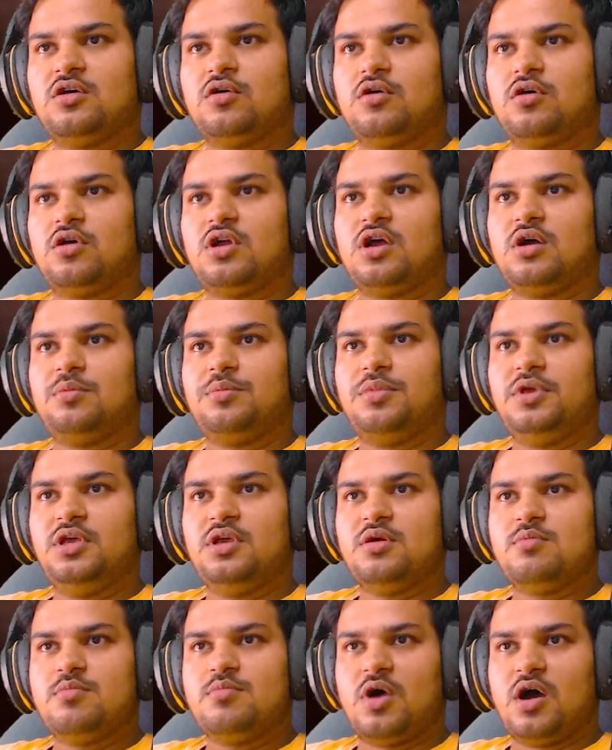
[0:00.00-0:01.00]
और अभी
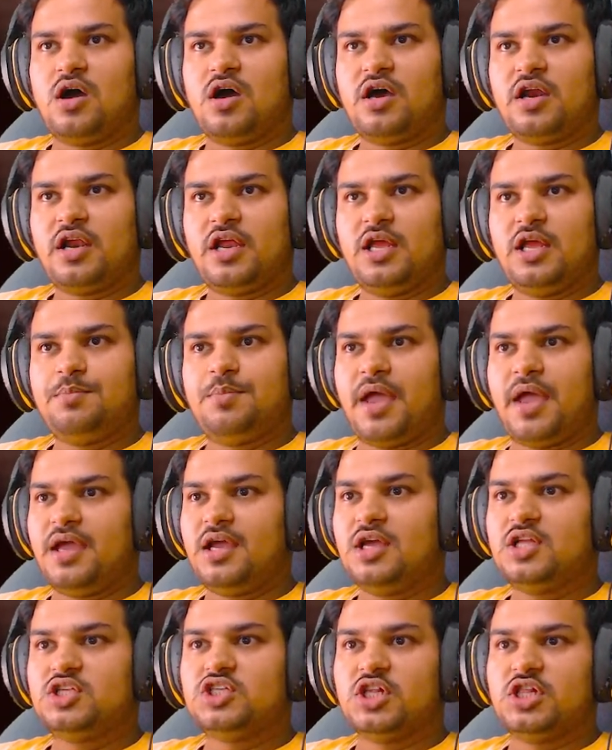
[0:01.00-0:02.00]
हम आर ए
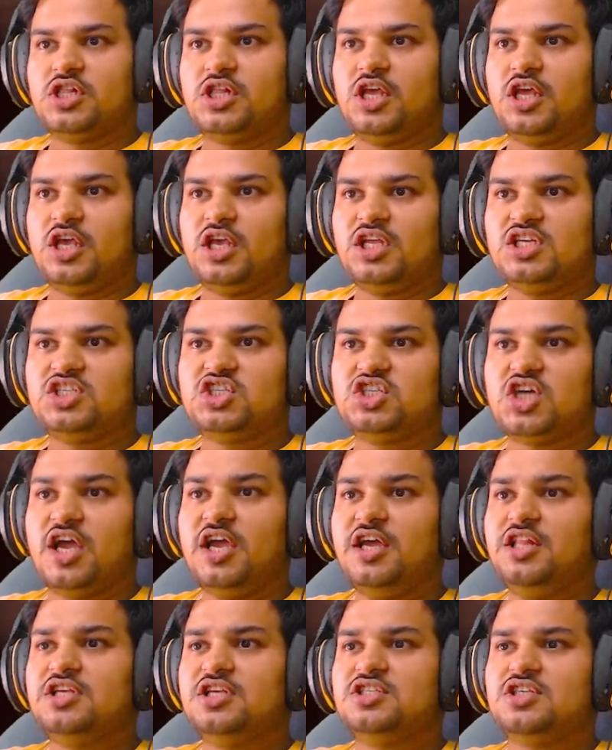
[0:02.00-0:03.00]
बैंक चलते हैं
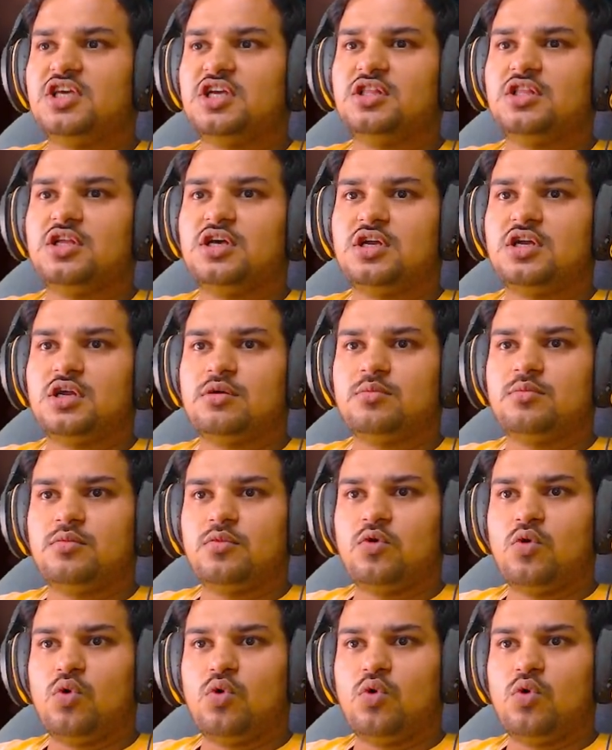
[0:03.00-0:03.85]
शायद इसके अंदर हम